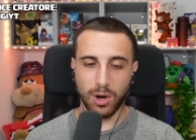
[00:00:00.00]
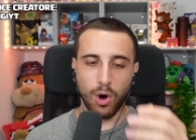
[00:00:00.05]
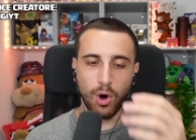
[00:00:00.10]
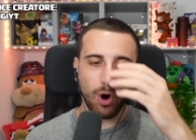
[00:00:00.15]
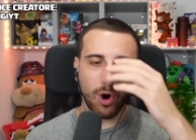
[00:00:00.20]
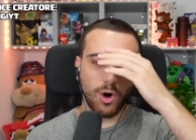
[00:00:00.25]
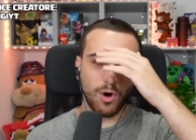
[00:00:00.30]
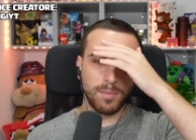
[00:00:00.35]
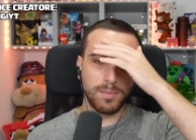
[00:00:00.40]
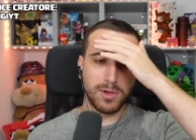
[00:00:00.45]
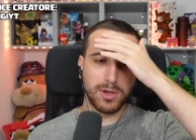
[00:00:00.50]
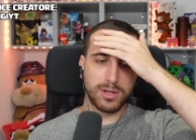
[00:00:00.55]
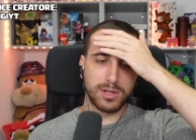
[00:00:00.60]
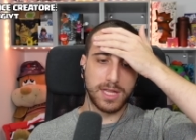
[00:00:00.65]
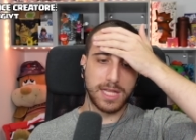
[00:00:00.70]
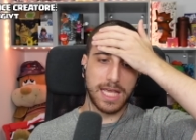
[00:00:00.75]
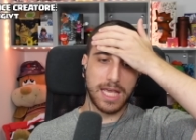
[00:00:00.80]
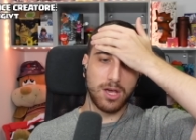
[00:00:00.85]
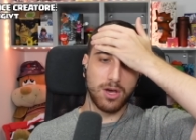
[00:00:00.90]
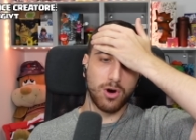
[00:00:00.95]
Oh mio
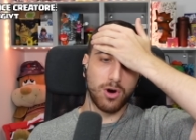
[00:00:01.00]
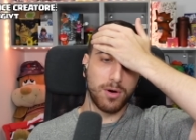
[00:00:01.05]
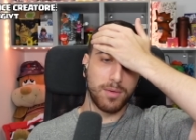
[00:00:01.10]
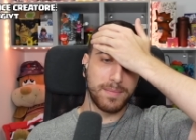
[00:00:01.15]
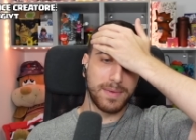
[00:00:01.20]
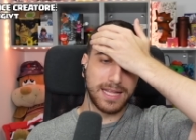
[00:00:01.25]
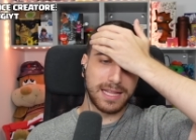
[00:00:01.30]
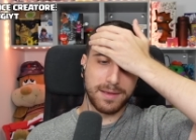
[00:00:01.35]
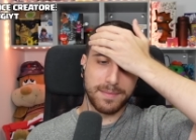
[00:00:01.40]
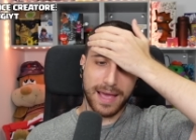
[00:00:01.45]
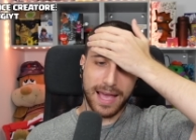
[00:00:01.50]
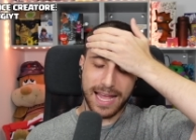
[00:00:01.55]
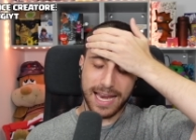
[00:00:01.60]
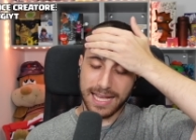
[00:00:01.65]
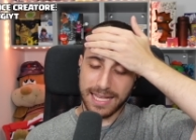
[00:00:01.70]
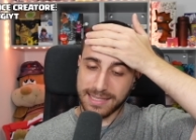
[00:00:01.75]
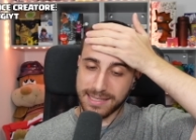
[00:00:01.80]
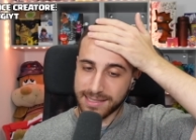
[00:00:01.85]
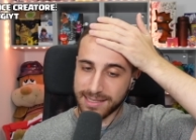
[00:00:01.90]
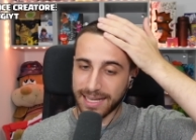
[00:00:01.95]
Dio,
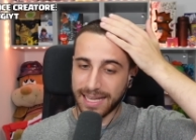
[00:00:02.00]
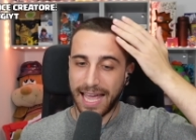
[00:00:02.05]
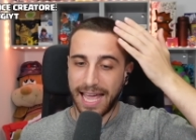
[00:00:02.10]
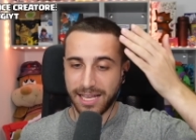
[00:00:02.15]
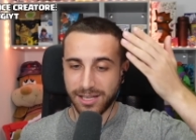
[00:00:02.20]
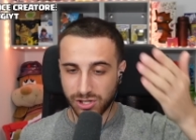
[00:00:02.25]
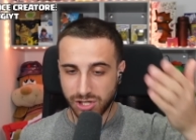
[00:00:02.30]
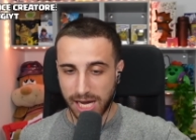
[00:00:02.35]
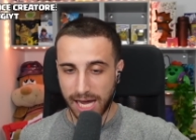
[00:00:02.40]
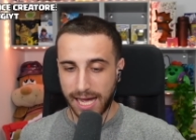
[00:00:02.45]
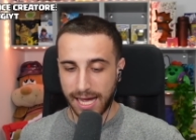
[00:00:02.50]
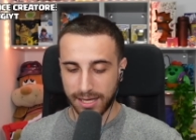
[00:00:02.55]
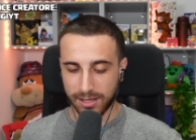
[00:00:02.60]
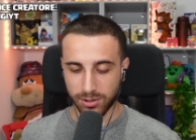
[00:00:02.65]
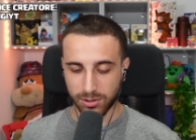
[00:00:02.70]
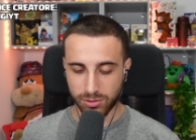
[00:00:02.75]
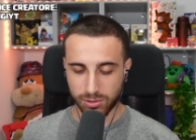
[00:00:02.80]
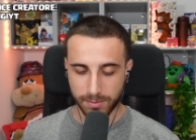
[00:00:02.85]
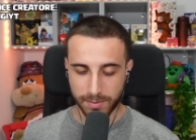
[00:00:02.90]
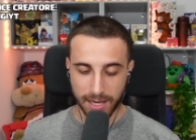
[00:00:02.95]
Medimenez che è già ad
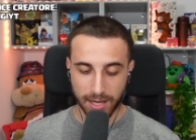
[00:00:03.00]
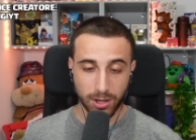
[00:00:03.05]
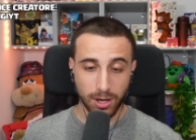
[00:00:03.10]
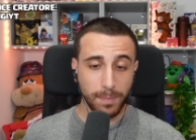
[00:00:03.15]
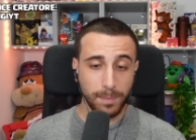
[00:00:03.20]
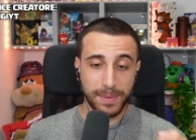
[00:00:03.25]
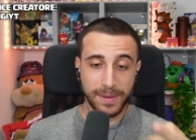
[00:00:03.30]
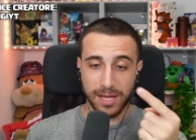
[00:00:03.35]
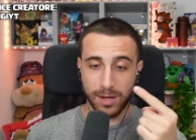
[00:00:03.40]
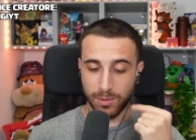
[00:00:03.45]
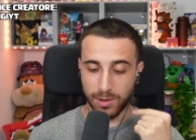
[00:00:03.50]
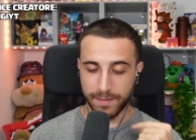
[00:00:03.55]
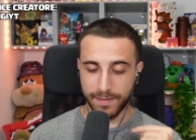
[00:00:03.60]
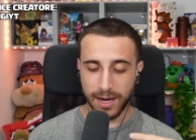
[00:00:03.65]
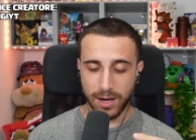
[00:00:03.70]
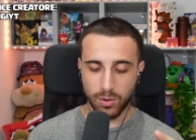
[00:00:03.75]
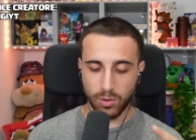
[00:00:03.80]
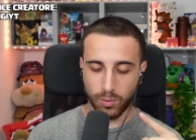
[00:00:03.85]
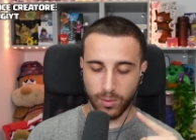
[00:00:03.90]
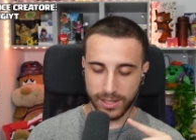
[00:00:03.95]
8000 coppe ed è un
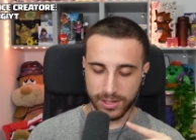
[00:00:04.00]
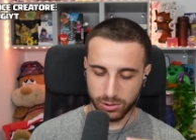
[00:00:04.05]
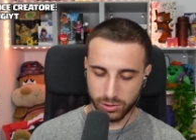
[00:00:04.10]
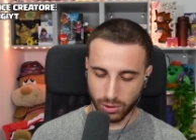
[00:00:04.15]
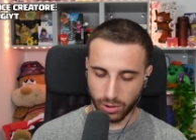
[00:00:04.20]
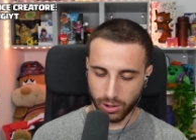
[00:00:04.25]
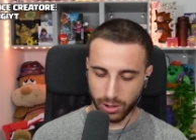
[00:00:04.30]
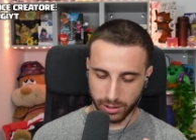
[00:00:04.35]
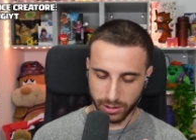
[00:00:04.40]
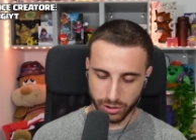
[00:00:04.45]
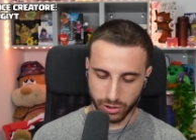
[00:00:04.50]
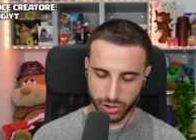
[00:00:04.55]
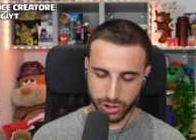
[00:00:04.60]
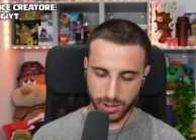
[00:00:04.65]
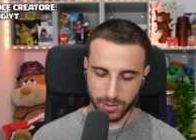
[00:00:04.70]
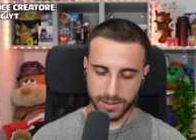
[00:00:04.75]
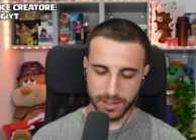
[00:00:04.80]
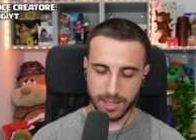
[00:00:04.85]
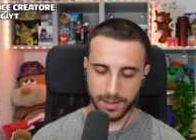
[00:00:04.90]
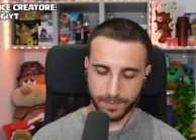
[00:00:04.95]
livello
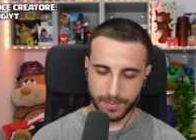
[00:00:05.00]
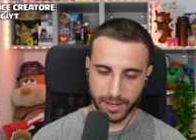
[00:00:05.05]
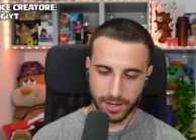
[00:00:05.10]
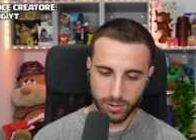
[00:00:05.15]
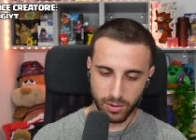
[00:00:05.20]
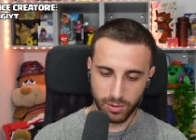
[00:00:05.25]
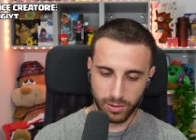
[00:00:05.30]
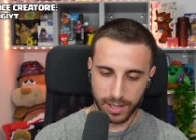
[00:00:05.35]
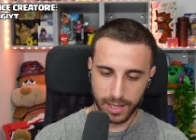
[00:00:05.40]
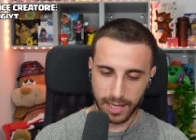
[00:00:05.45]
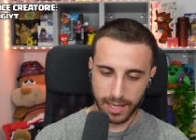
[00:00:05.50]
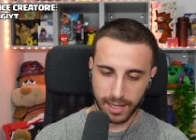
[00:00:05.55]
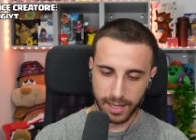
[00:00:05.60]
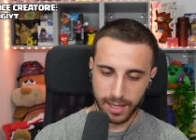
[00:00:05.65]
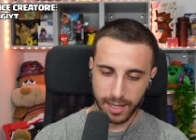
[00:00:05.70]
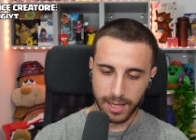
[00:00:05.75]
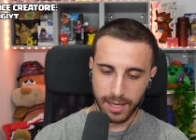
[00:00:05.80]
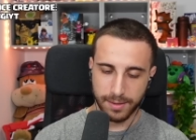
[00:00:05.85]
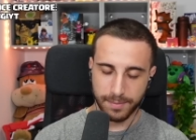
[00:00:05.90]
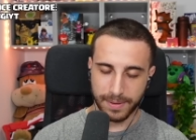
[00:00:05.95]
14, quindi per noi
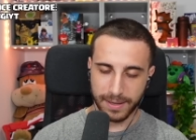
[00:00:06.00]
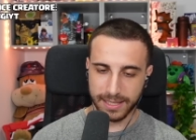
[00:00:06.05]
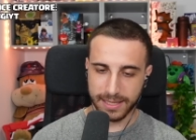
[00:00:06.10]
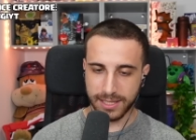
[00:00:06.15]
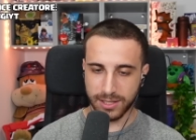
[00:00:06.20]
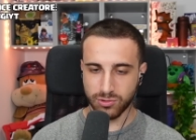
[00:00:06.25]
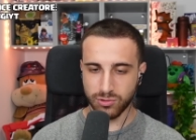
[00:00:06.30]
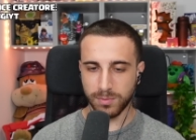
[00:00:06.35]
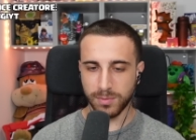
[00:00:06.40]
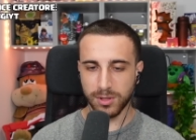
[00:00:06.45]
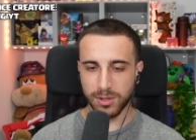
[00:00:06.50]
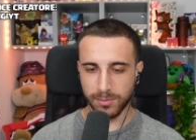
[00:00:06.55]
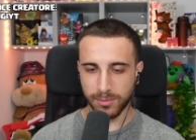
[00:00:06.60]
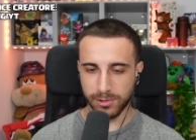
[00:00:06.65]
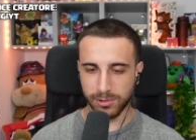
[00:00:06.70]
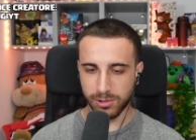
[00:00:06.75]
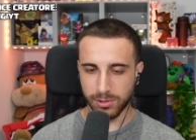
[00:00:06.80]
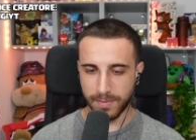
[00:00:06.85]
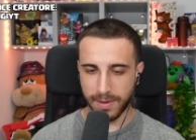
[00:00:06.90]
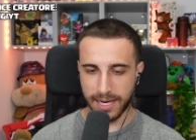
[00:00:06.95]
parte subito
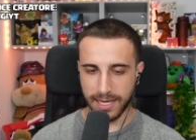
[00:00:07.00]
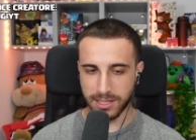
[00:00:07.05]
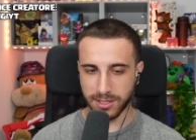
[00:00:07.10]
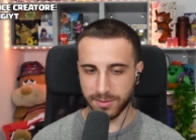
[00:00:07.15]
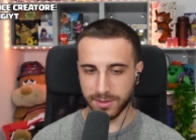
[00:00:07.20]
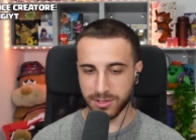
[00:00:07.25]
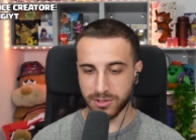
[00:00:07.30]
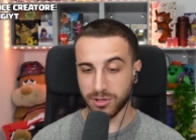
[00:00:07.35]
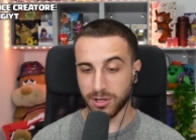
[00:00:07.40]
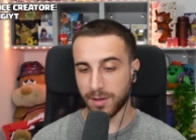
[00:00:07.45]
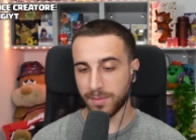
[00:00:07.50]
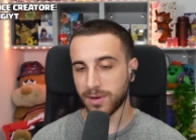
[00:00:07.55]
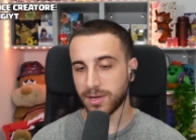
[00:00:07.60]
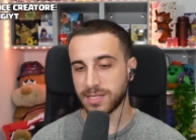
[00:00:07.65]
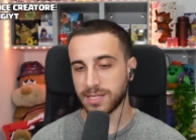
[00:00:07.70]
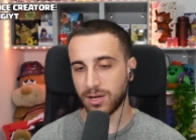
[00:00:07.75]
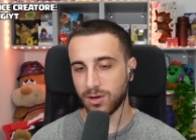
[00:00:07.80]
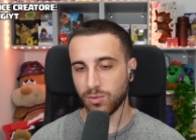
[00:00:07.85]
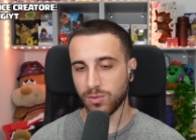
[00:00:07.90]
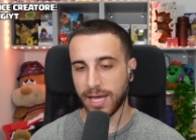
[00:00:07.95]
molto bene la situazione, però
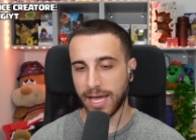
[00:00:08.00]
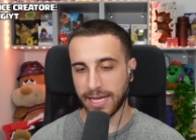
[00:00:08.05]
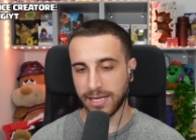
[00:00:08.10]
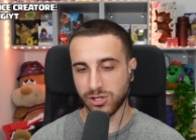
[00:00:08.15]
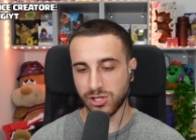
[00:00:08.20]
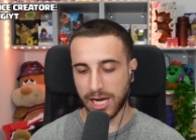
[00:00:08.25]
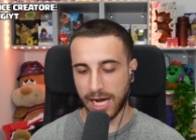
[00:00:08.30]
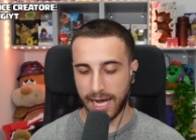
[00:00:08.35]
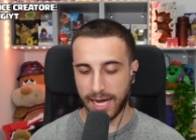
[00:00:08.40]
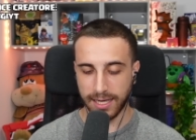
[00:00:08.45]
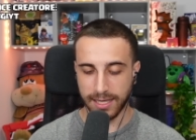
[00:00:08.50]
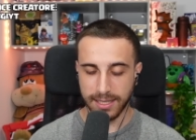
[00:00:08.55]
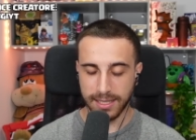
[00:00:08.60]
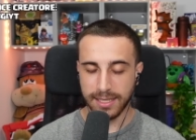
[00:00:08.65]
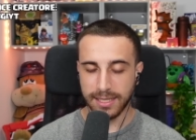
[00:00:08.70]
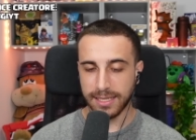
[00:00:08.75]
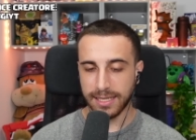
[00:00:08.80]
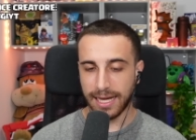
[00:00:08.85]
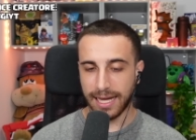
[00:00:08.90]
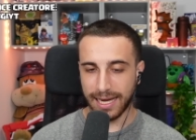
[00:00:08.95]
se lui è già
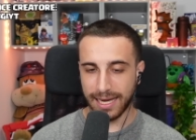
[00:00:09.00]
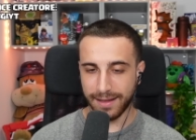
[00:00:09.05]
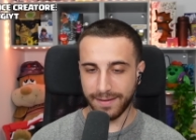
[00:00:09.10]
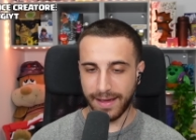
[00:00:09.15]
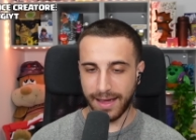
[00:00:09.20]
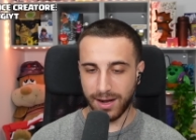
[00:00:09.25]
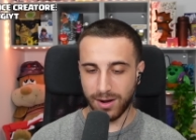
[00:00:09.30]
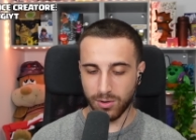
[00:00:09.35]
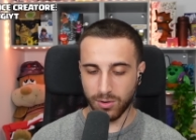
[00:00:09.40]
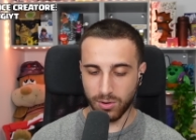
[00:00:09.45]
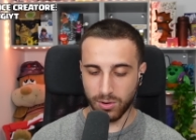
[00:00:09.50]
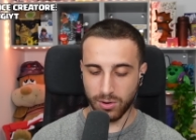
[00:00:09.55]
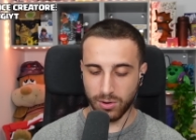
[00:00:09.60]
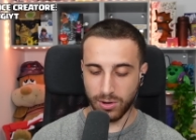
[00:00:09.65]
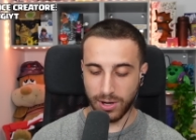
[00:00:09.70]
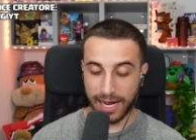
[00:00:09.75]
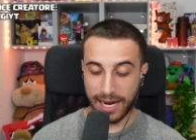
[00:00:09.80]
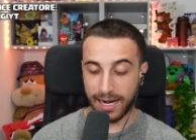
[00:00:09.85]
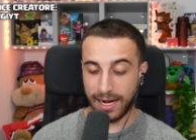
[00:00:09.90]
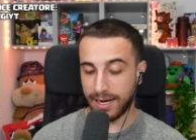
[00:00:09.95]
a
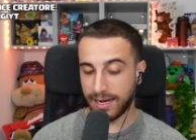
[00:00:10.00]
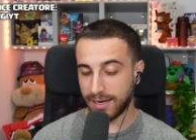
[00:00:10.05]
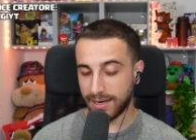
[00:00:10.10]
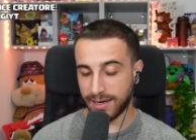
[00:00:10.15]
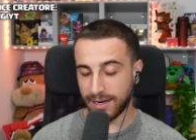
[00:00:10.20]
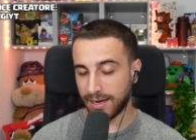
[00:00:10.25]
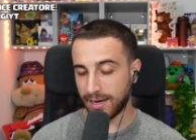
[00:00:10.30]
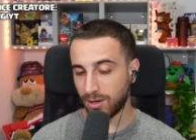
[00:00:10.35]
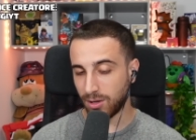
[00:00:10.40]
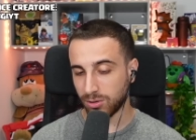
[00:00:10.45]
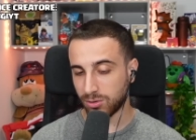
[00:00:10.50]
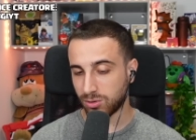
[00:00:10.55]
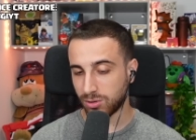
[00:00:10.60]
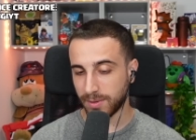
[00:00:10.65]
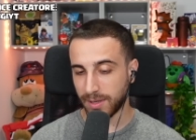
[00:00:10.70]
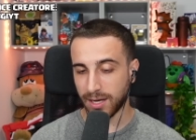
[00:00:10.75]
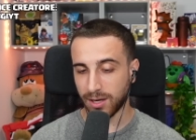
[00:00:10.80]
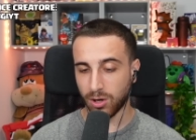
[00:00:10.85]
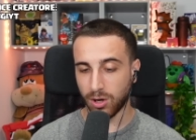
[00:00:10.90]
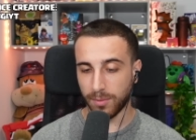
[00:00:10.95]
livello alle
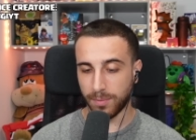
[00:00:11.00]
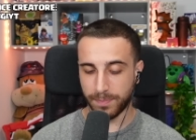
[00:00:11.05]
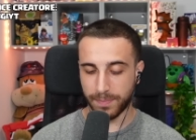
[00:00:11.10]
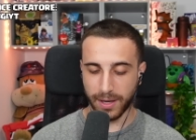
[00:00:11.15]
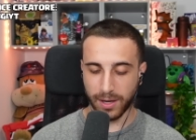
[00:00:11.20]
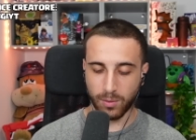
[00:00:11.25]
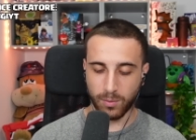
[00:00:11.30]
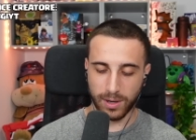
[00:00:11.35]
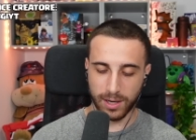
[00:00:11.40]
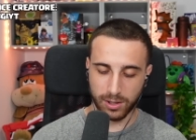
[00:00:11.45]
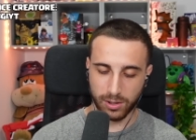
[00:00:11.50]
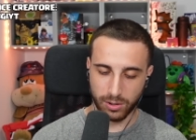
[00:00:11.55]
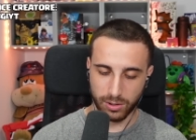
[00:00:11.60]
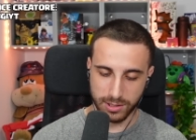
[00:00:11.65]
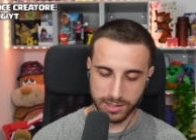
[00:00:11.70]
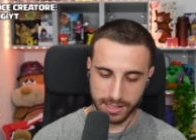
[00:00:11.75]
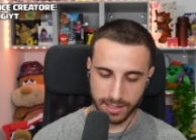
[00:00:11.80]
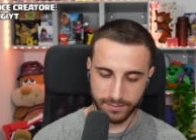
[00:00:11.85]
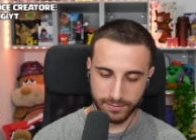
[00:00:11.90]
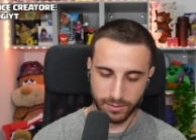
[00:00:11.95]
8000 coppe
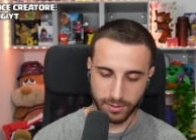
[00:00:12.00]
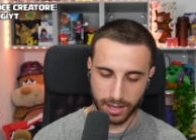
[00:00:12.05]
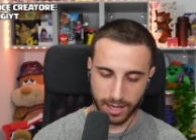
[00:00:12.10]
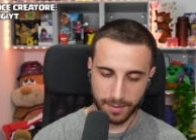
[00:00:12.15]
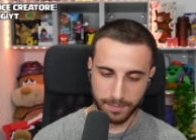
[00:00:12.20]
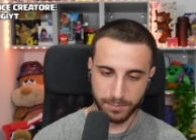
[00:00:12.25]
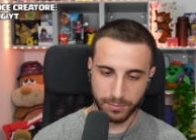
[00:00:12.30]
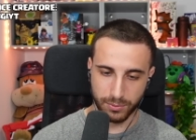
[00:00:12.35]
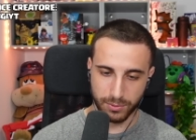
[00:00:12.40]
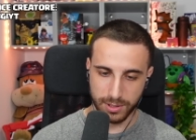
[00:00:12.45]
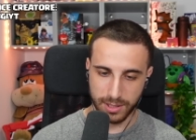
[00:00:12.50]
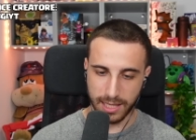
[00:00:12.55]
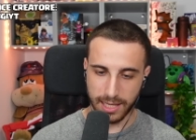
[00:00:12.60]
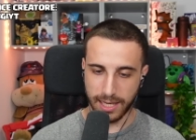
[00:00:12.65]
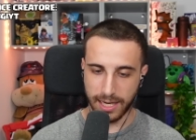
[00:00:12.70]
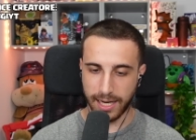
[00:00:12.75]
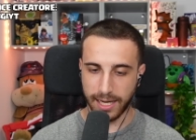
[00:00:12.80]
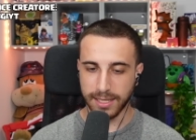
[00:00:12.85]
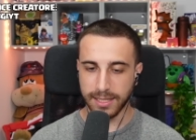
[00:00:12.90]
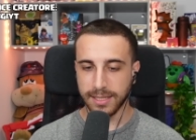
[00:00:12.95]
qualcosa vorrà pur
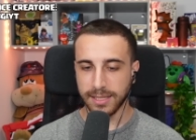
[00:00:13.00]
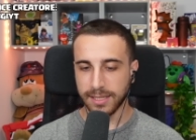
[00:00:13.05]
dire.